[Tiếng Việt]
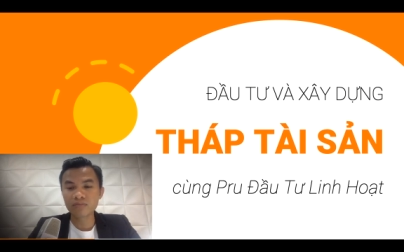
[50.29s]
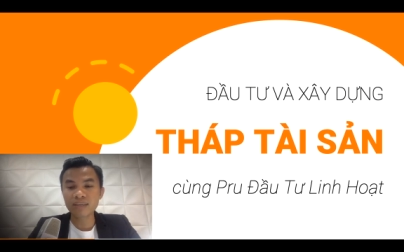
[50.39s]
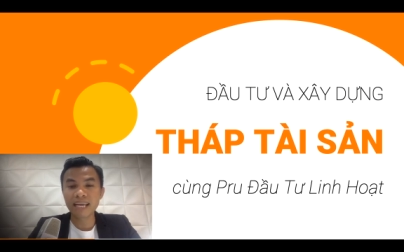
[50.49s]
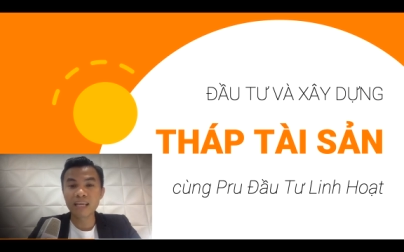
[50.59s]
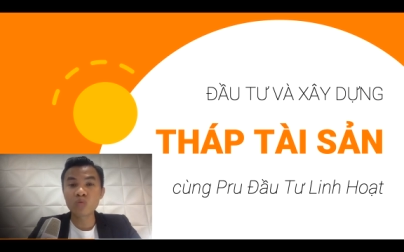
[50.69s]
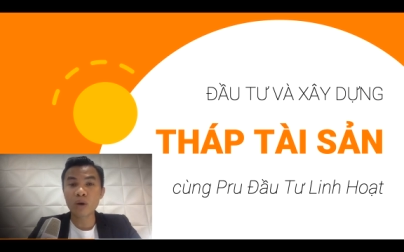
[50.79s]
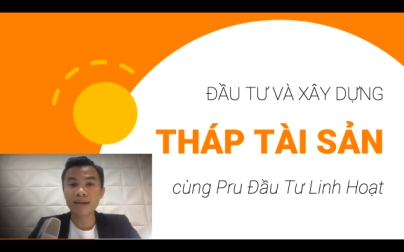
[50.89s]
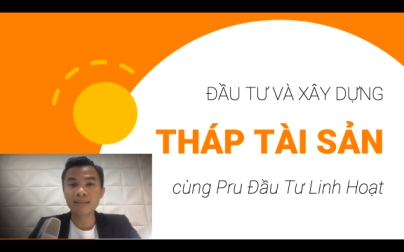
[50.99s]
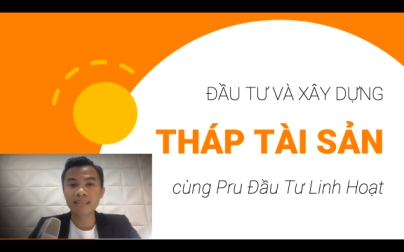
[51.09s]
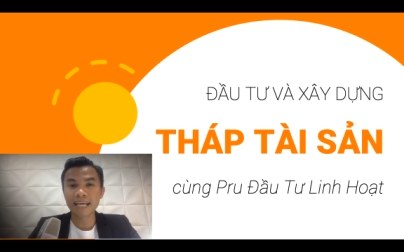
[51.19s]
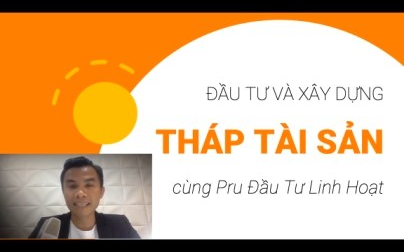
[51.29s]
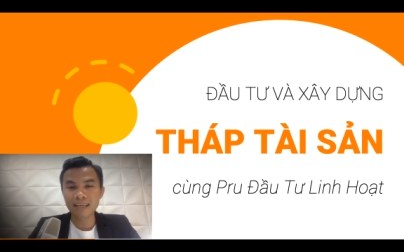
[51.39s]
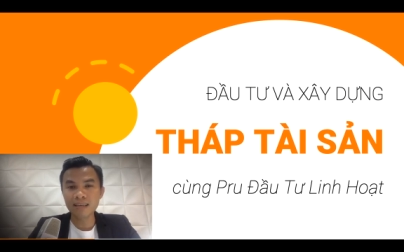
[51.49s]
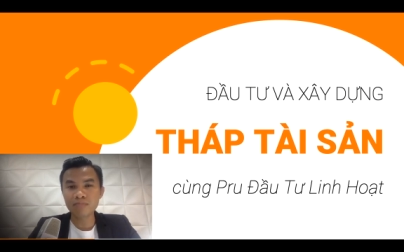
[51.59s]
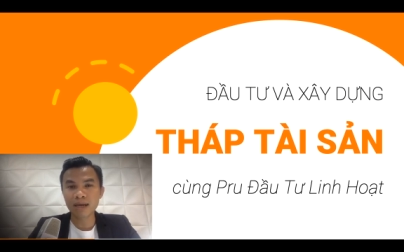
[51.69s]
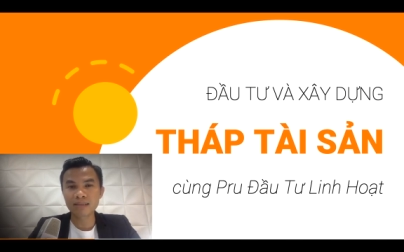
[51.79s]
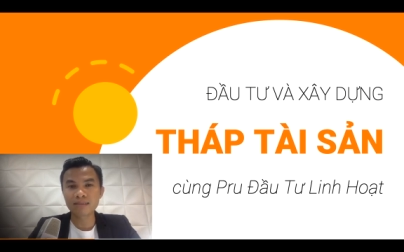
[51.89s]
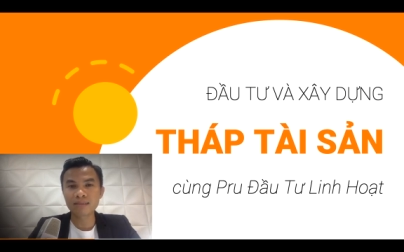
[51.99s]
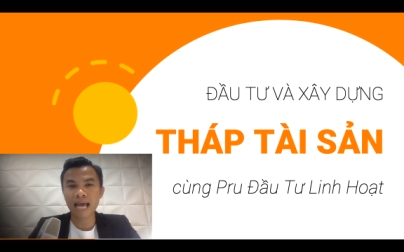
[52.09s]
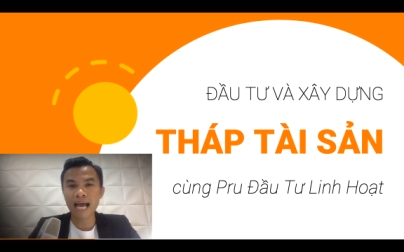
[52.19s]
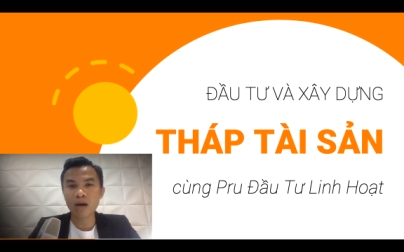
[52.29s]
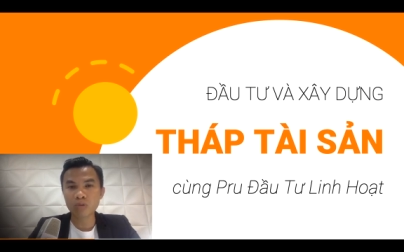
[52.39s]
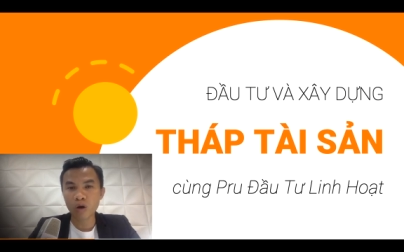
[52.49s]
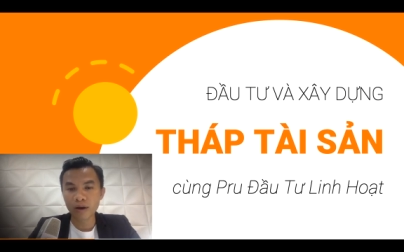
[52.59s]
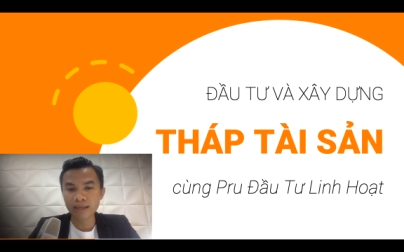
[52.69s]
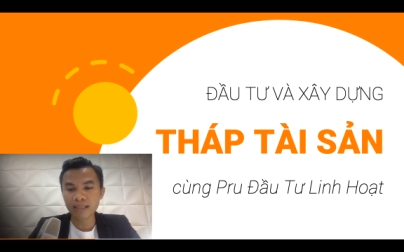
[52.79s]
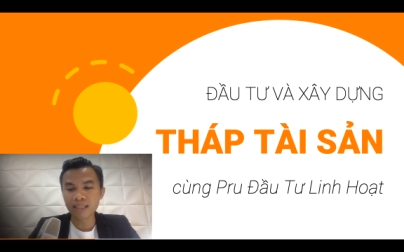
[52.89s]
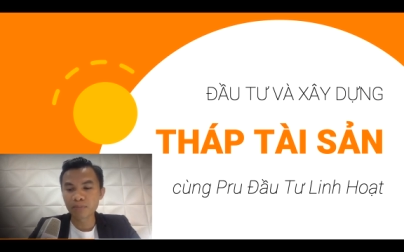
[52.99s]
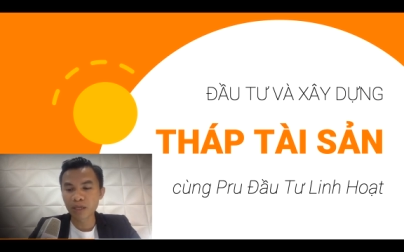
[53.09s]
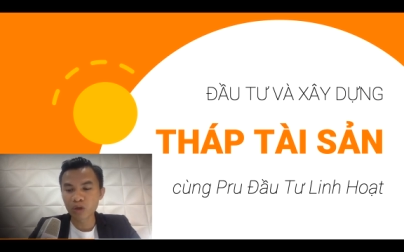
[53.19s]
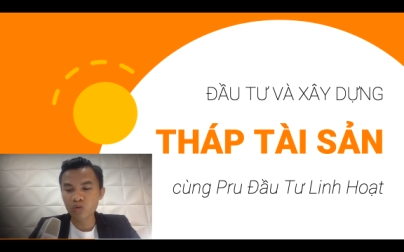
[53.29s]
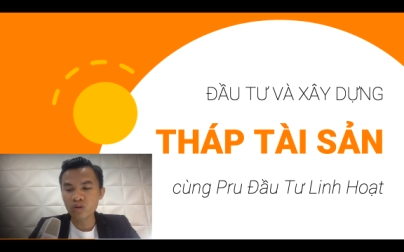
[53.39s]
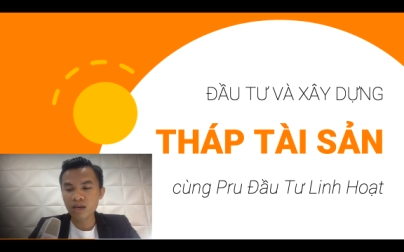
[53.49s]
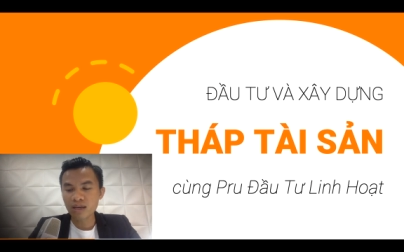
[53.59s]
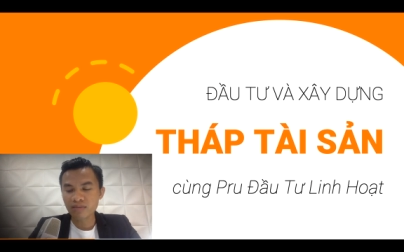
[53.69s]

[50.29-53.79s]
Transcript: vấn đề liên quan đến tài chính mà trường đã học hỏi, đã tìm hiểu